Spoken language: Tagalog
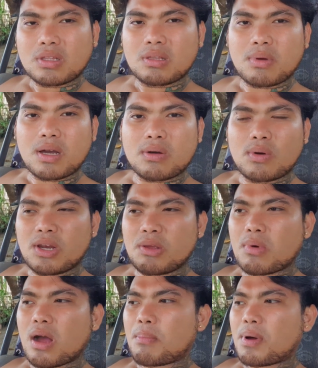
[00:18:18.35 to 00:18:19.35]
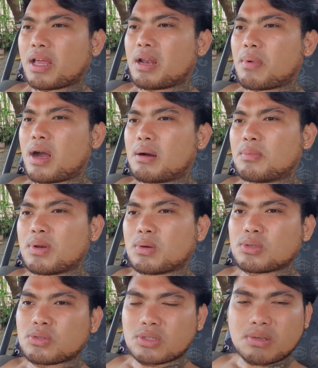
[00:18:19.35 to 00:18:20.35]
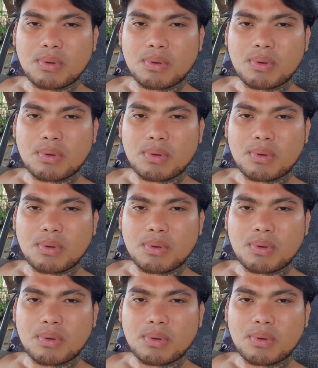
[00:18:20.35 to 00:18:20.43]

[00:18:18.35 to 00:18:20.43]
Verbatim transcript: 'di ba kung ano yung mga pakinabangan mo ng gusto sa